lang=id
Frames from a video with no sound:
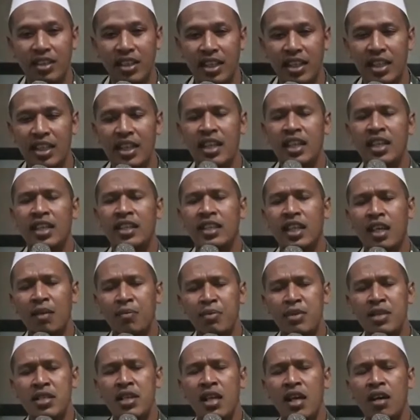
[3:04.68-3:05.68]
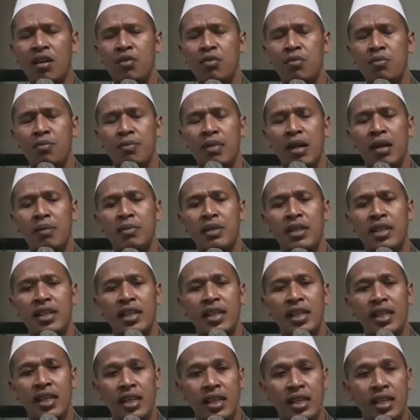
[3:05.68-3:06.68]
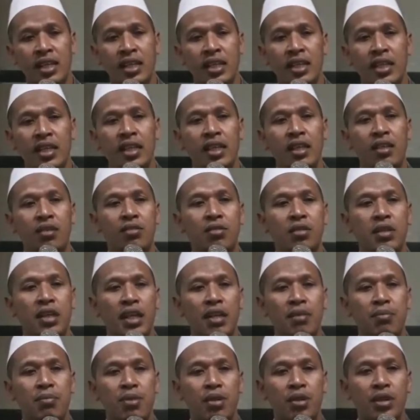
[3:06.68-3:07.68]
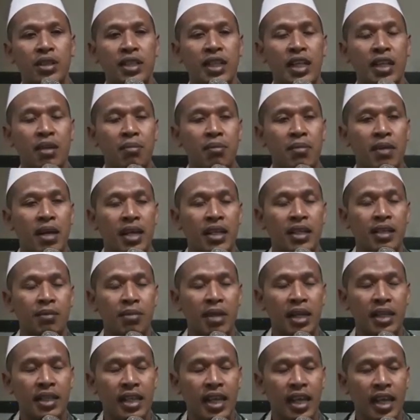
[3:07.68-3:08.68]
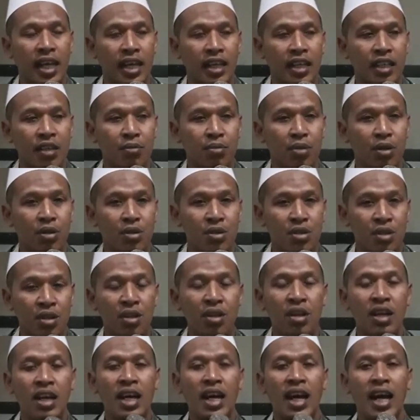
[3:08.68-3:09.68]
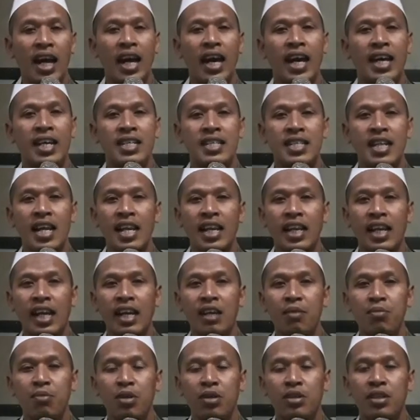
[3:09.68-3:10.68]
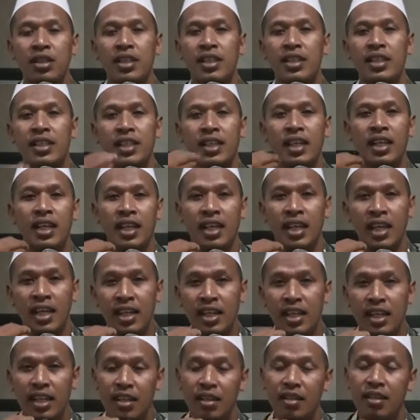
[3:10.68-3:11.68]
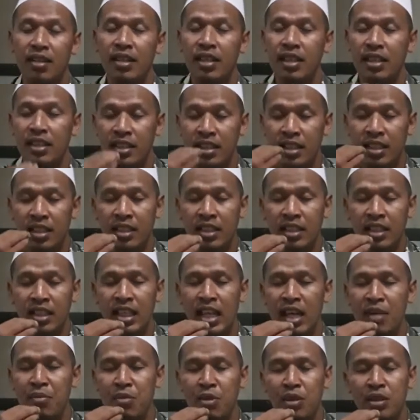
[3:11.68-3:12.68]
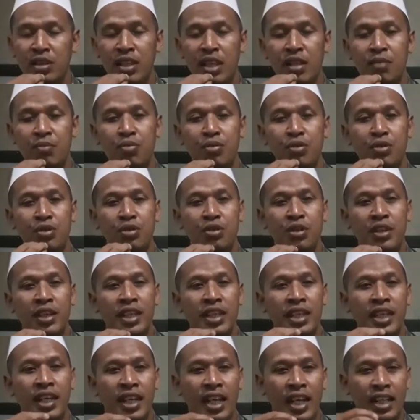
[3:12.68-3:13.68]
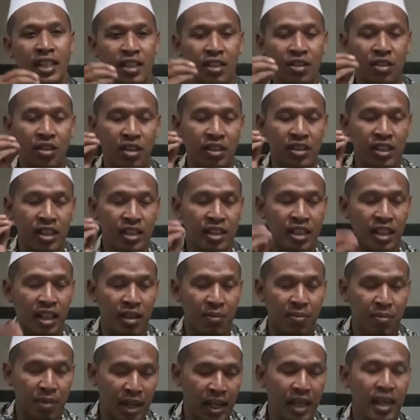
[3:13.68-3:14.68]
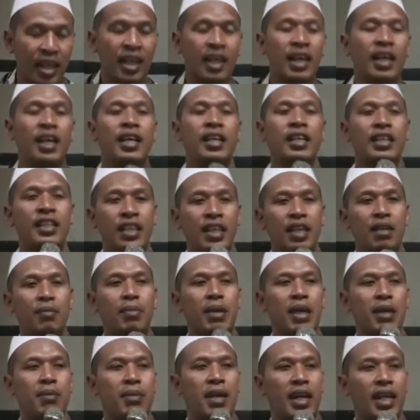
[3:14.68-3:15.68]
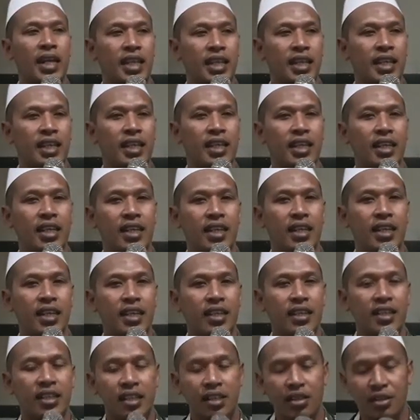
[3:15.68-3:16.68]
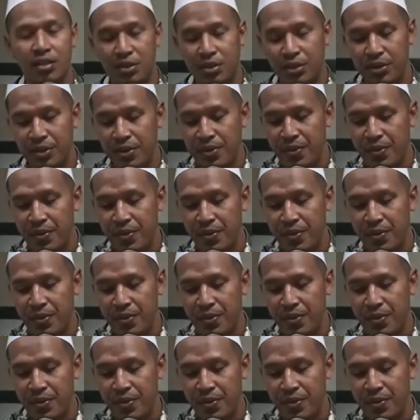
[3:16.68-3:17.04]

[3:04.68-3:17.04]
buat tapi saking pamilili ini nggih boten badalaken poso asalkan boten tet, namun ten pucuke ten boten dilepeh dilepeh mali. niku